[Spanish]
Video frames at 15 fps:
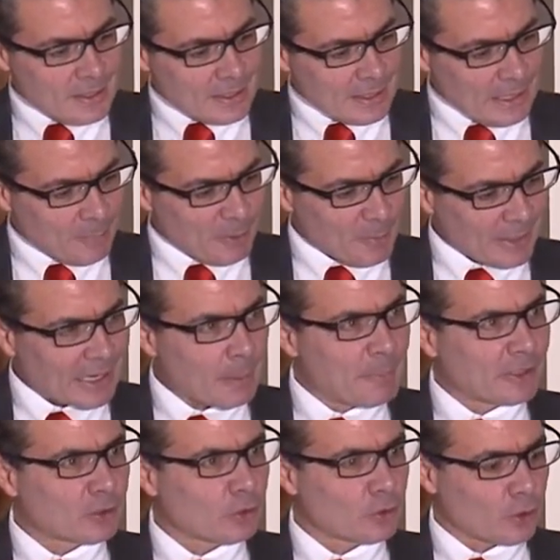Y en el primer
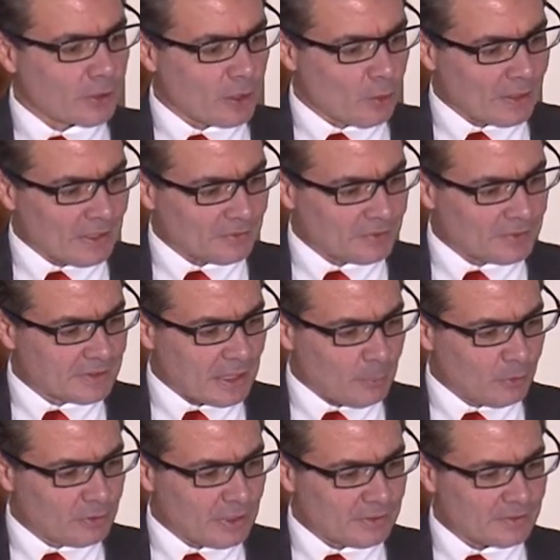capítulo yo creo que
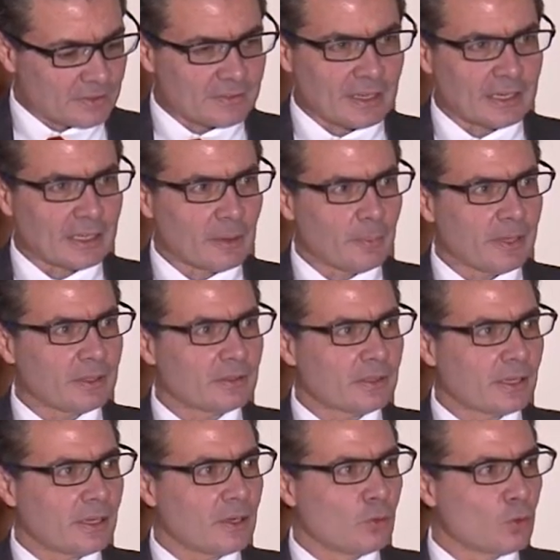necesitamos
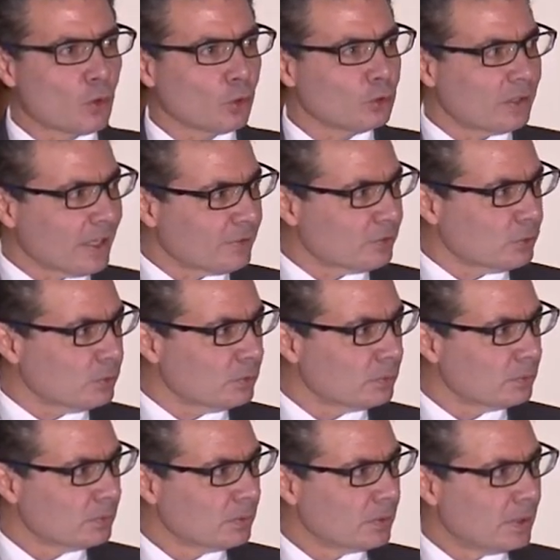necesariamente un contexto,
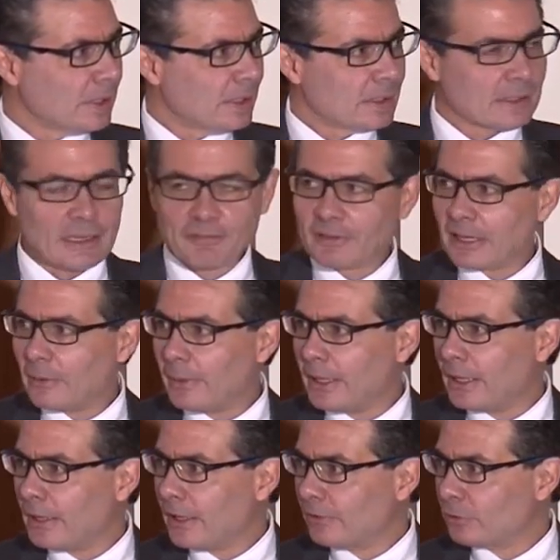
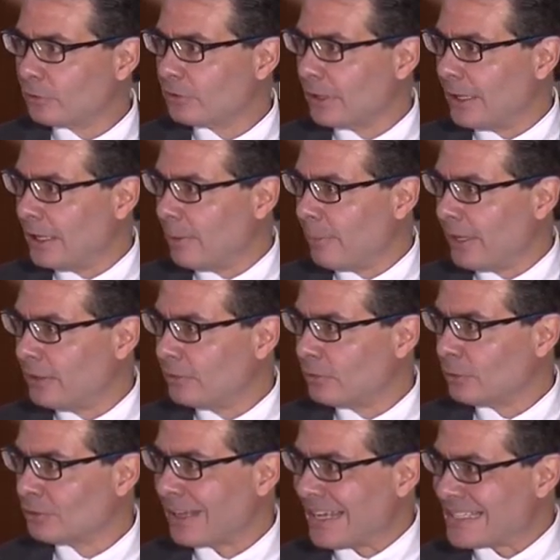describir en esos
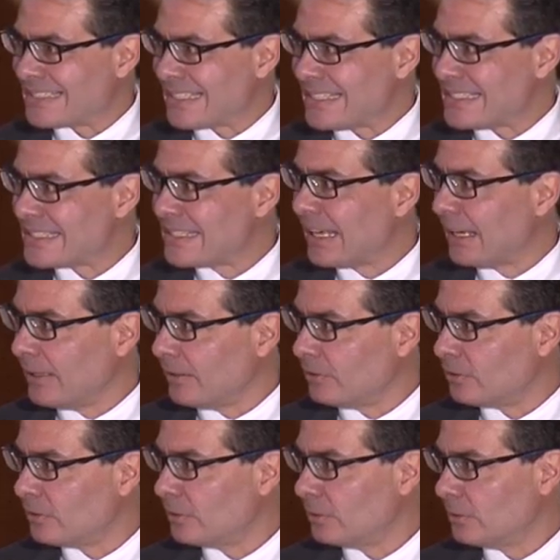elementos
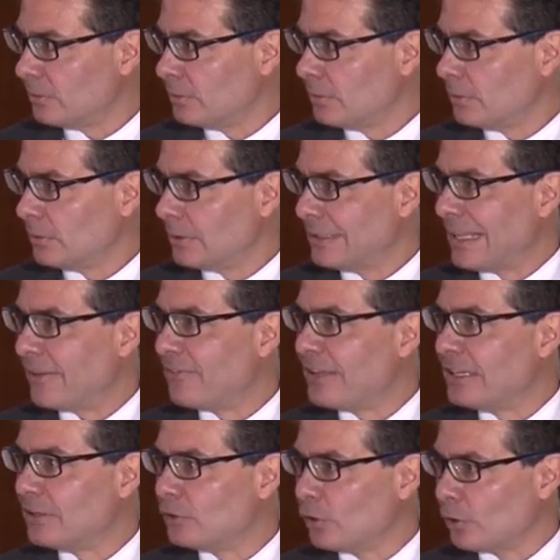esenciales,
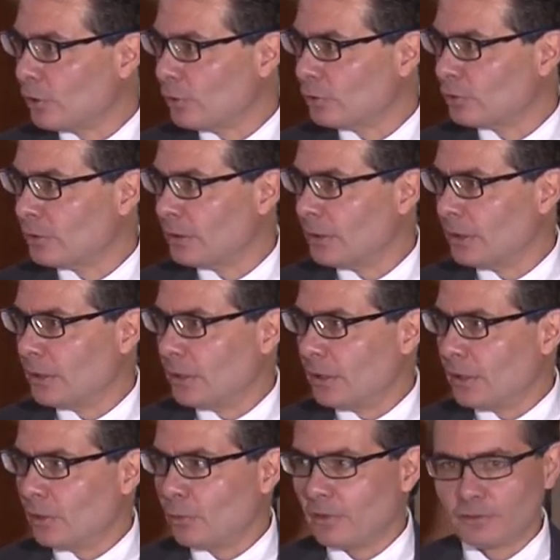definitorios,
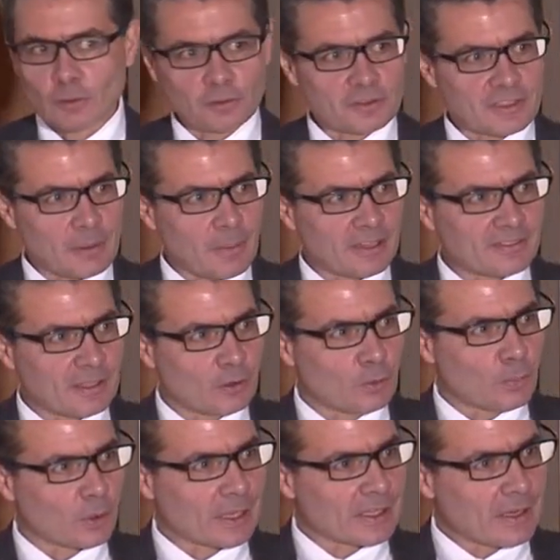nuestro sistema de salud,
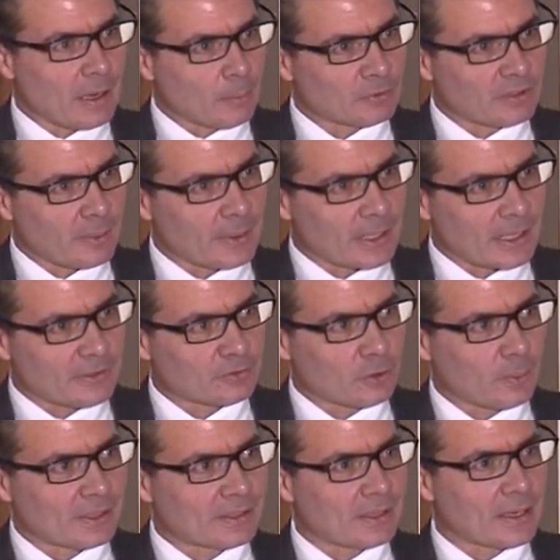porque ya vamos a ver que
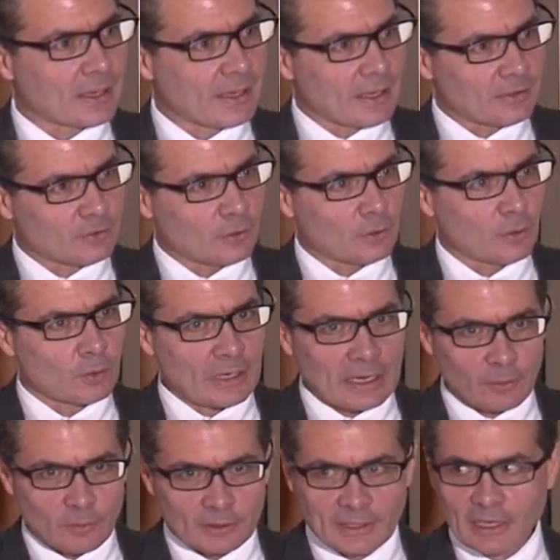esto va a tener relación con
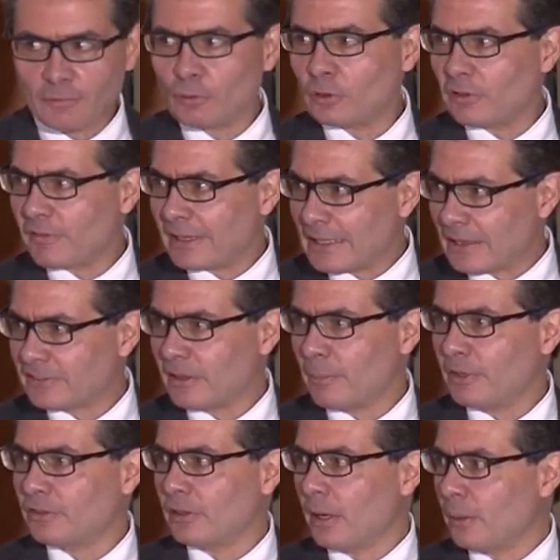algunas de las cosas que ya se han
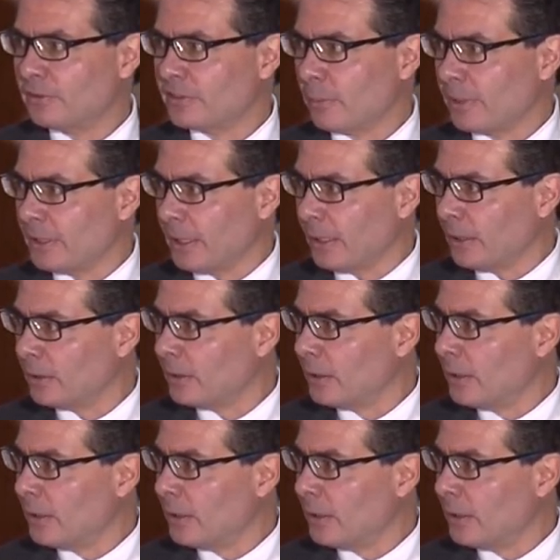mencionado esta mañana